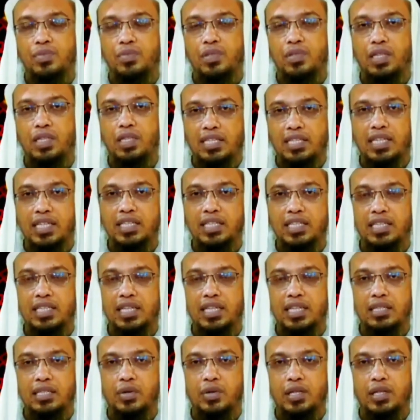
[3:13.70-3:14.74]
কাছাকাছি না
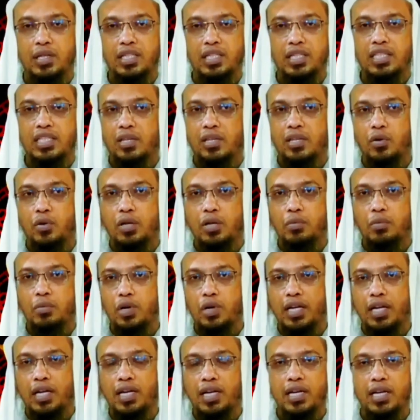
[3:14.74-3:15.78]
যাওয়া যার সাথে কথা
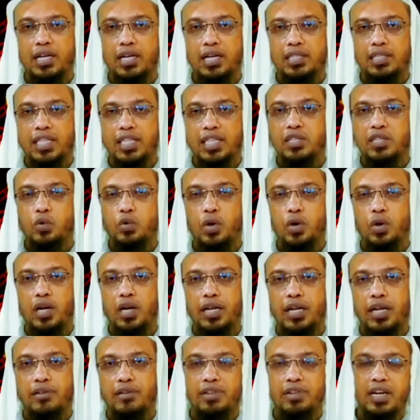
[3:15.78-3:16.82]
বললে চ্যাট করলে
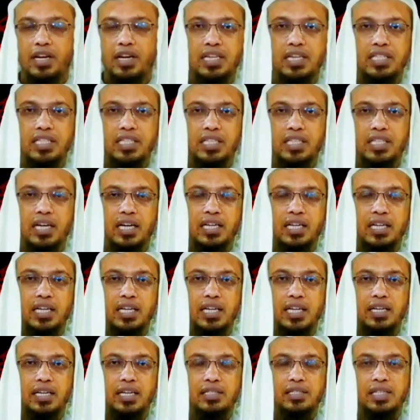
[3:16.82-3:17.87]
ফ্রেন্ডলিস্টে থাকলে
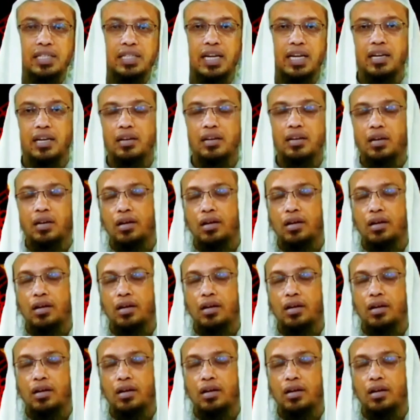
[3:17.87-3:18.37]
জেনার